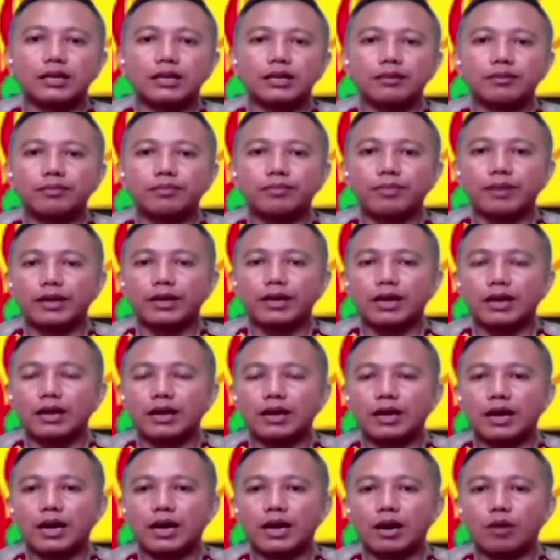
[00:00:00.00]
pada
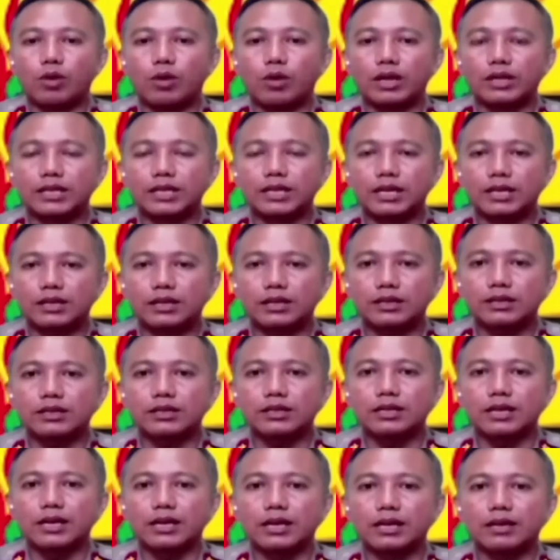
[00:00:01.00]
awalnya
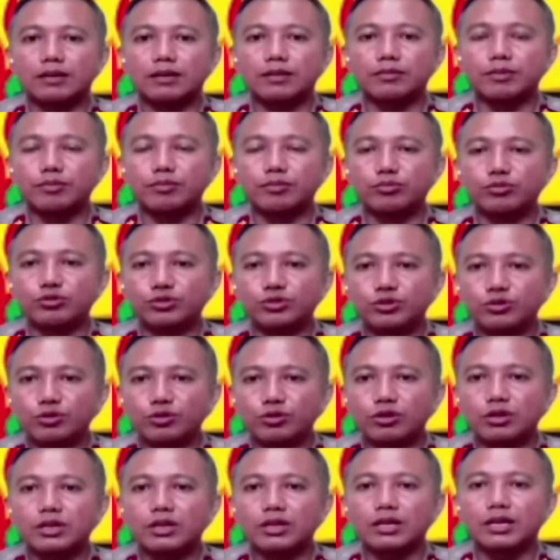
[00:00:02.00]
ujung
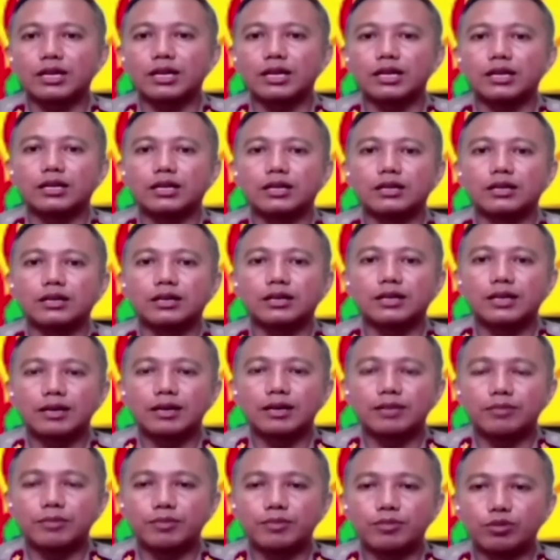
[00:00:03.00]
uh, eh,
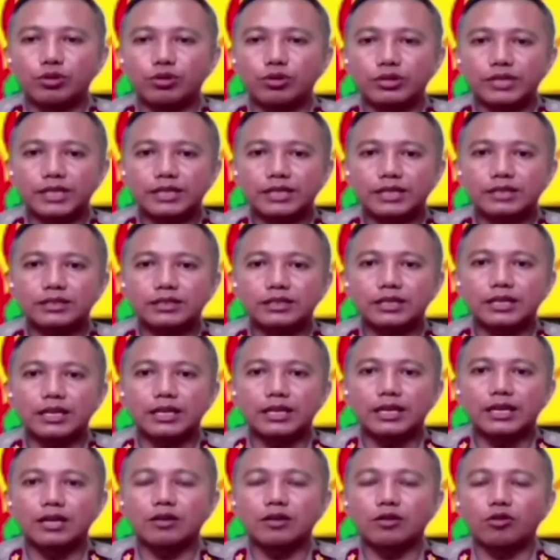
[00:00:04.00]
membonceng si
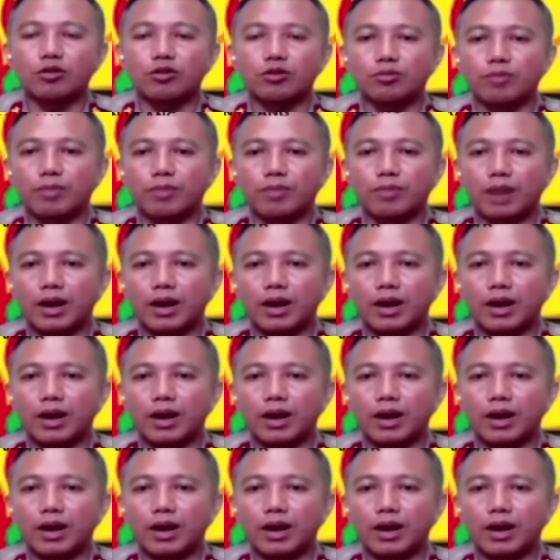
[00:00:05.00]
korban